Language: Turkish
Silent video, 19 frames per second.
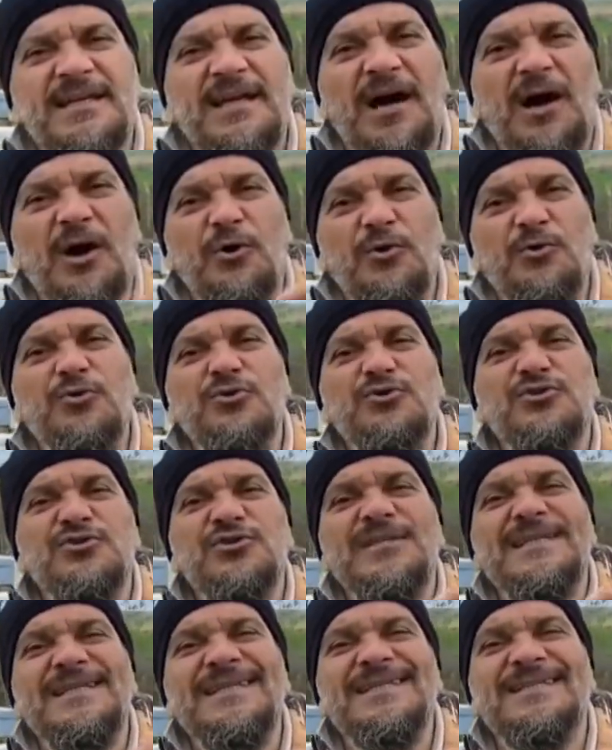ila
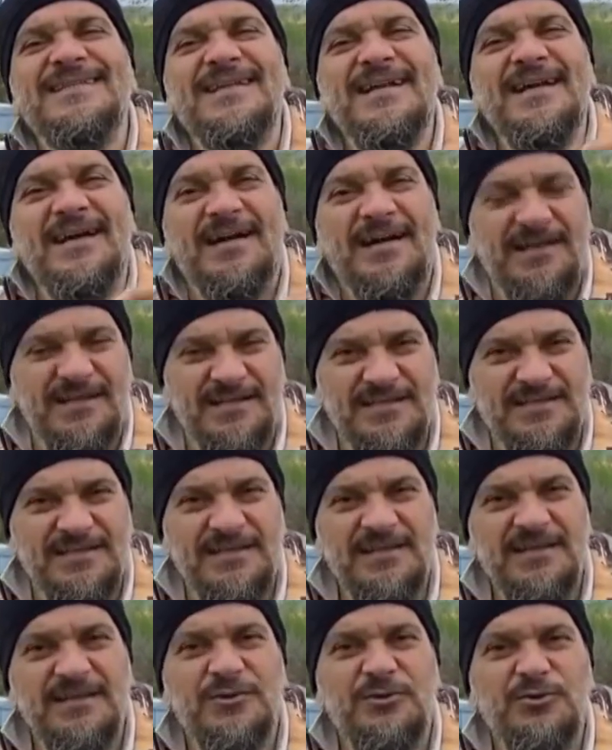3 litre
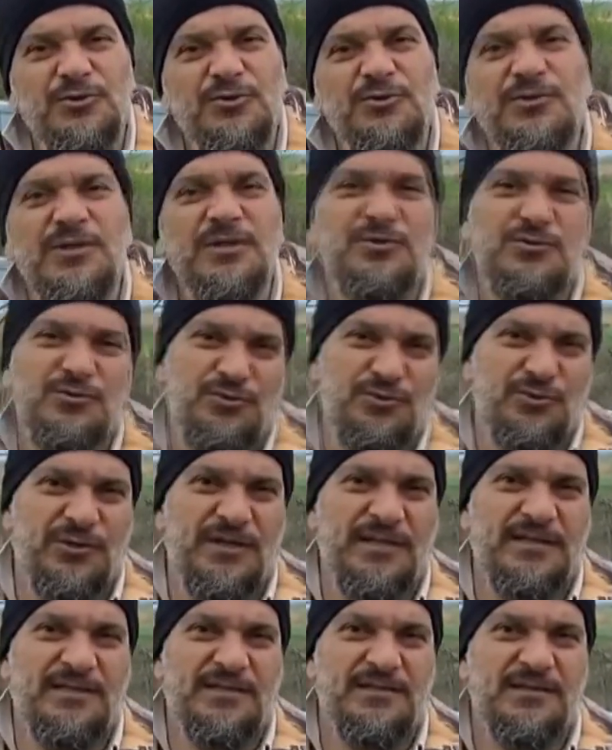arası günde su
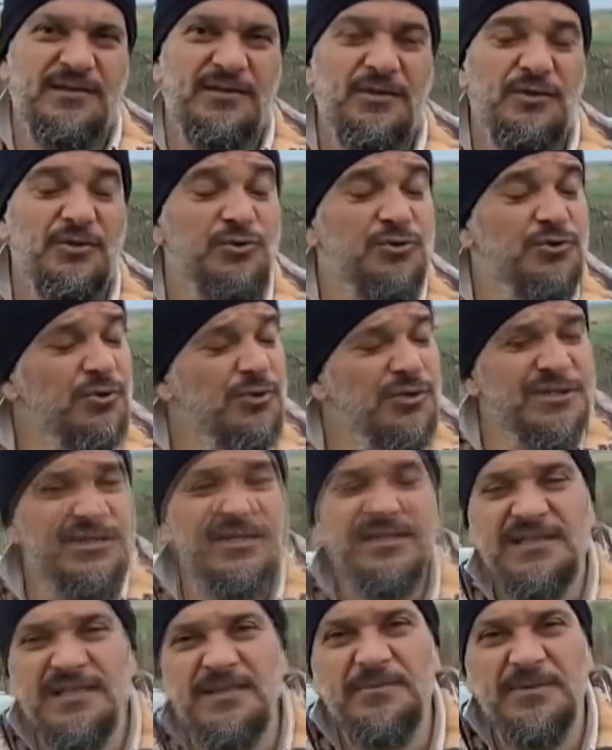tüketir. Çok
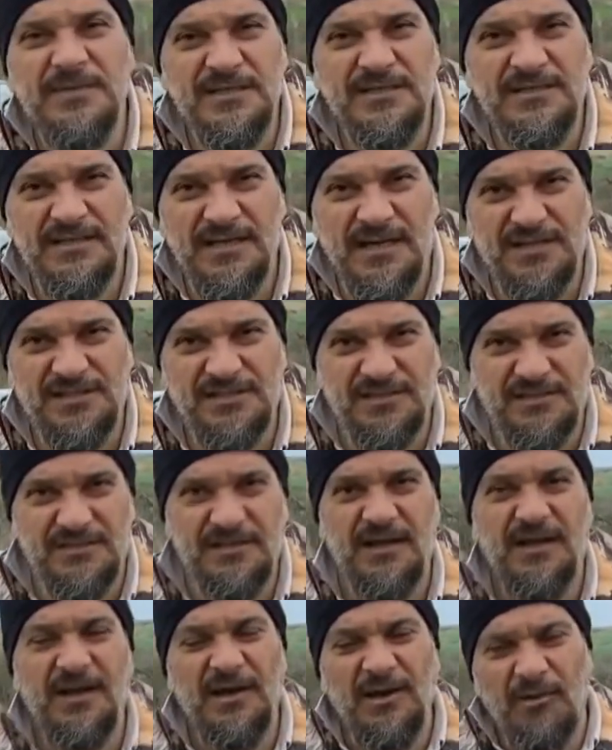ciddi bir ihtiyaçtır.
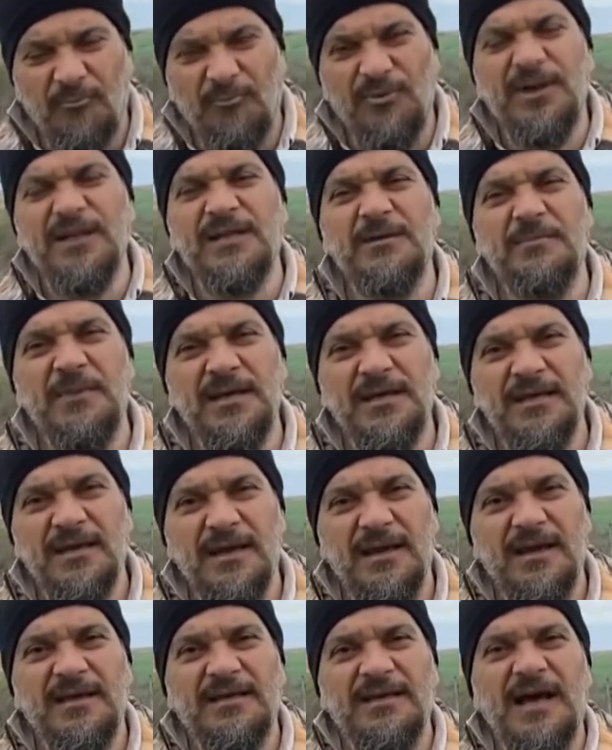Bu ne demek?
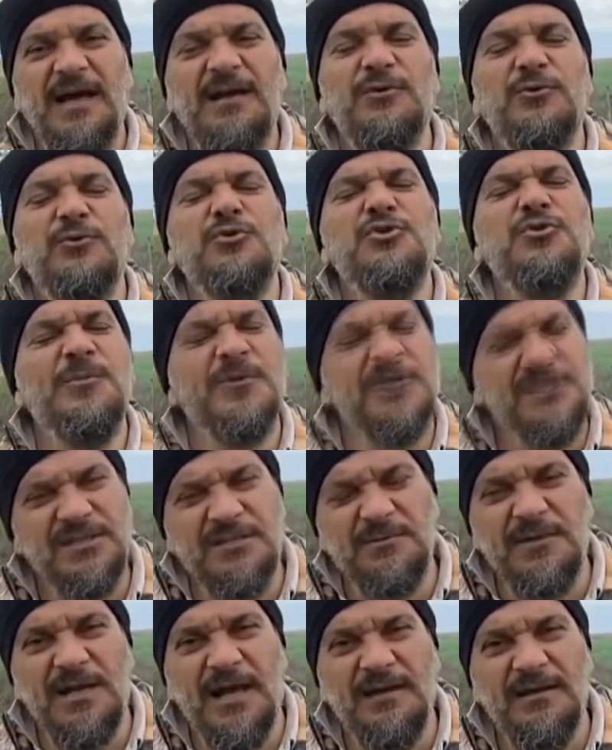Yani
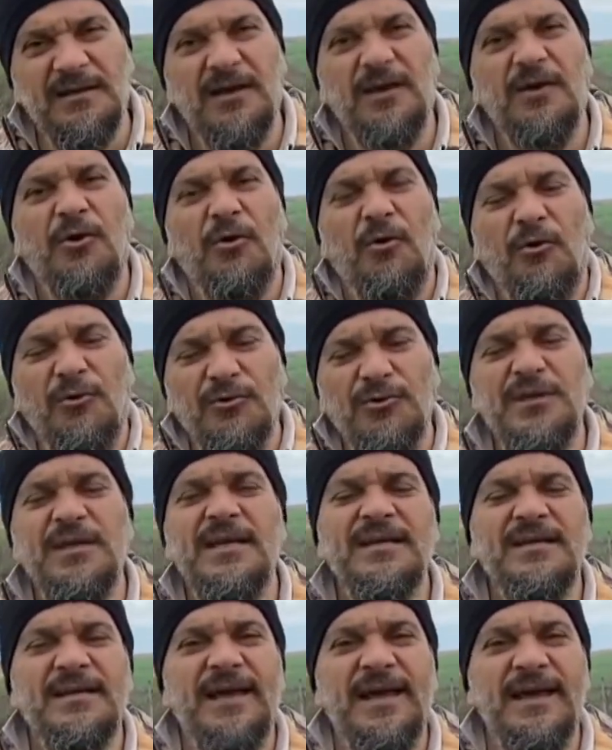uçmasını bilen, onun
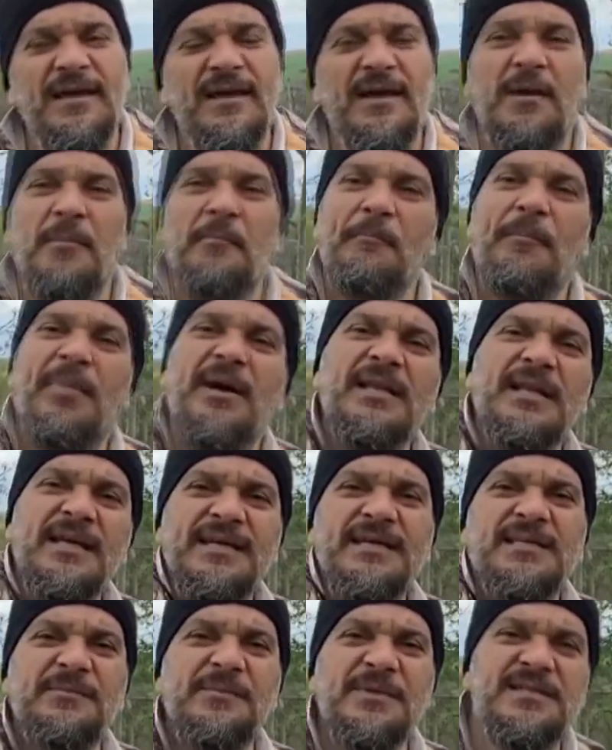yerine bala
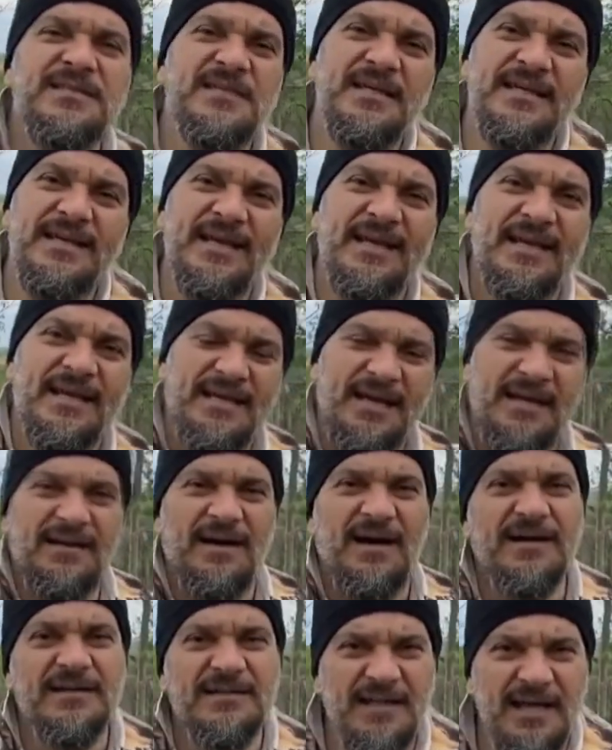gitmesi gereken
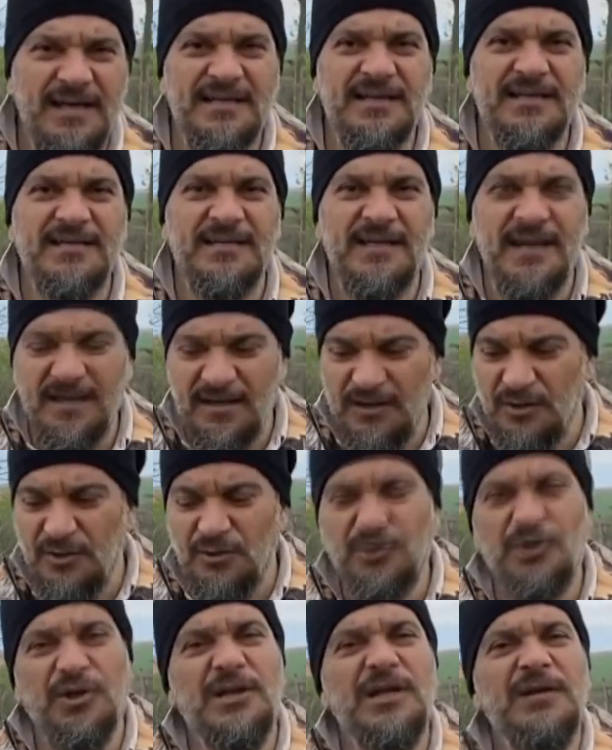arılar yerine
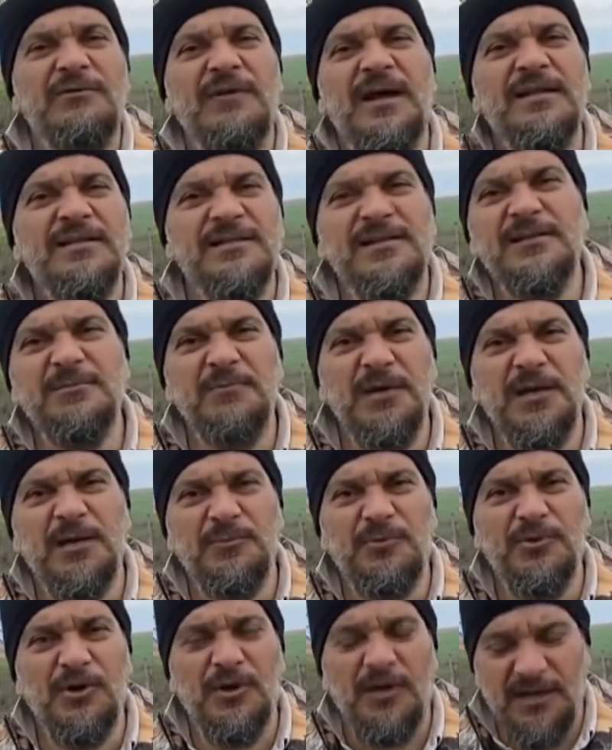görevlendirilme
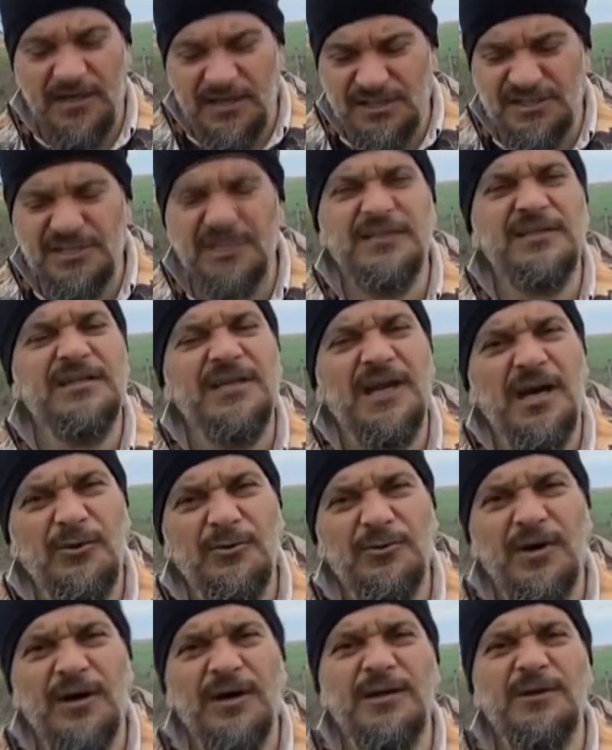yapıyor. İçeride
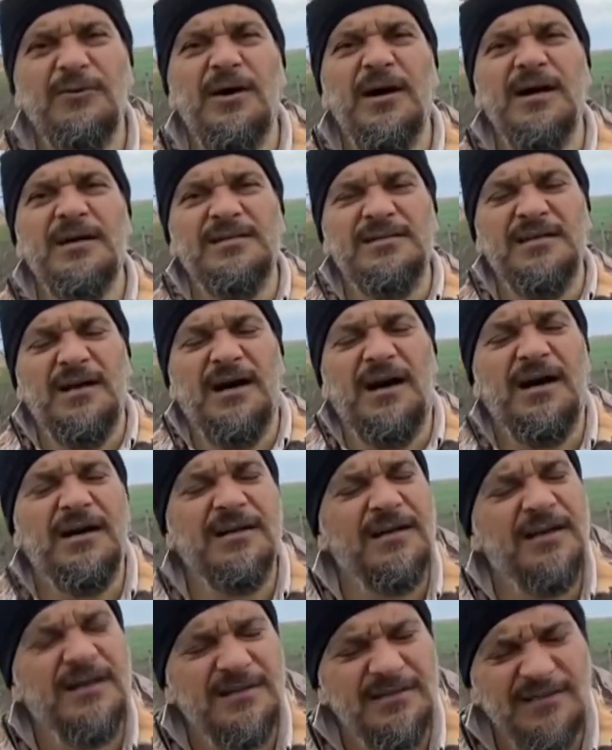yavru arı var,
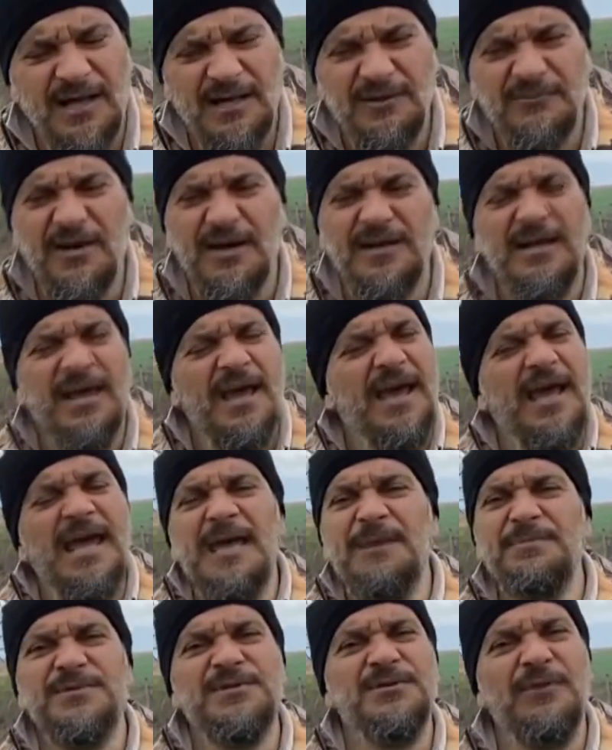ana arılar var,
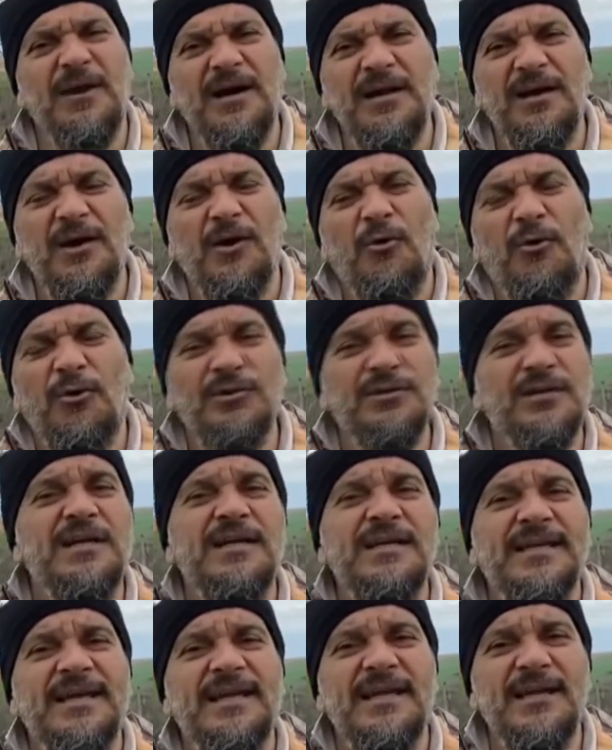hepsi var.
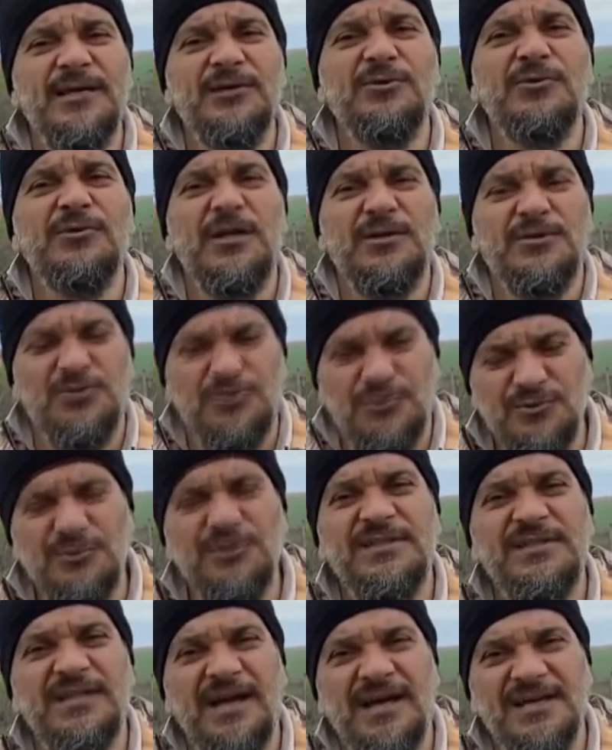Onlara gerekli olan
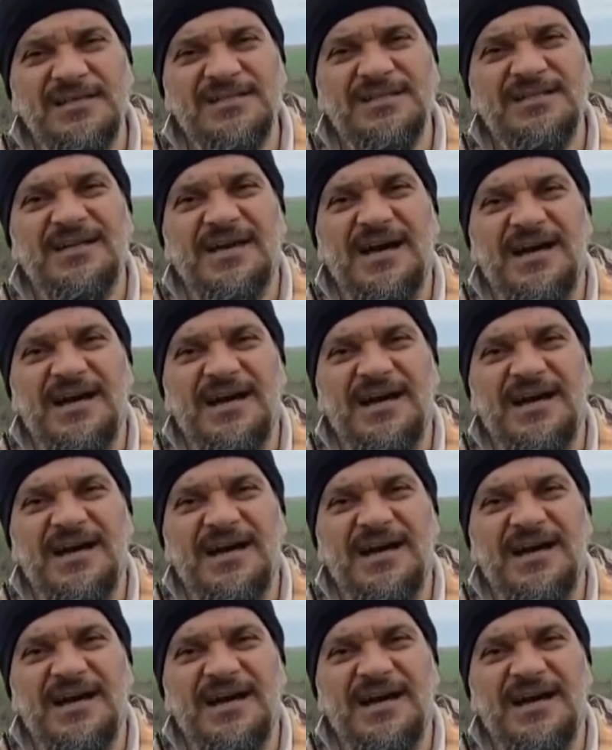su ihtiyacını